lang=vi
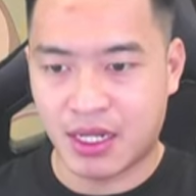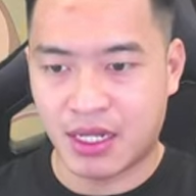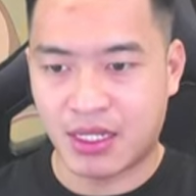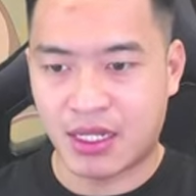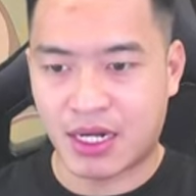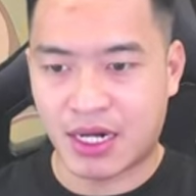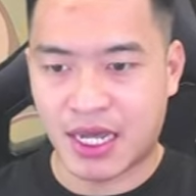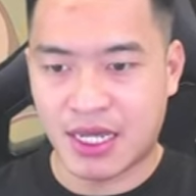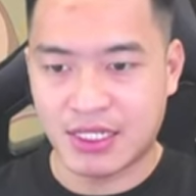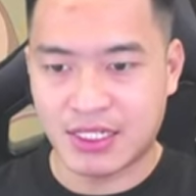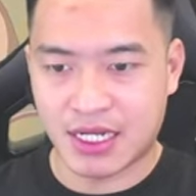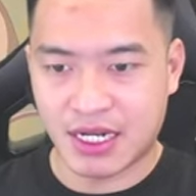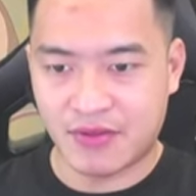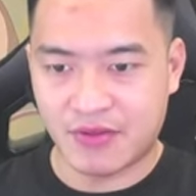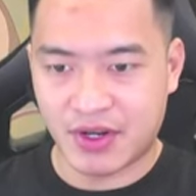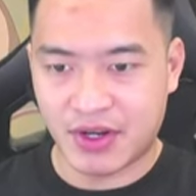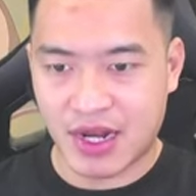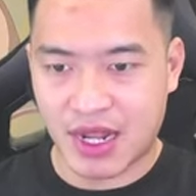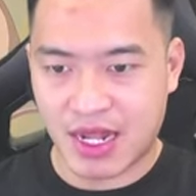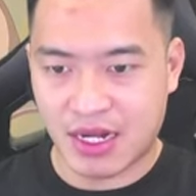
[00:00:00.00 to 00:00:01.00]
Tầng này chắc là
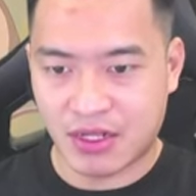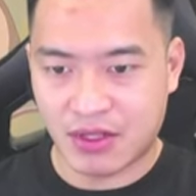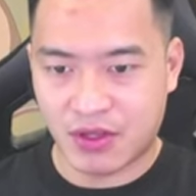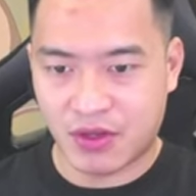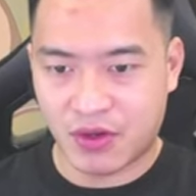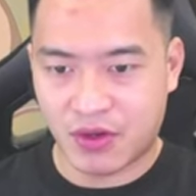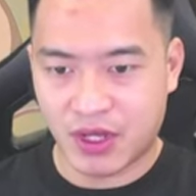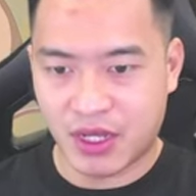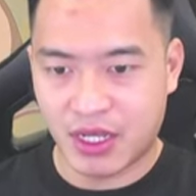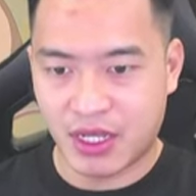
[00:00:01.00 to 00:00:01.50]
vẫn đạt được thôi.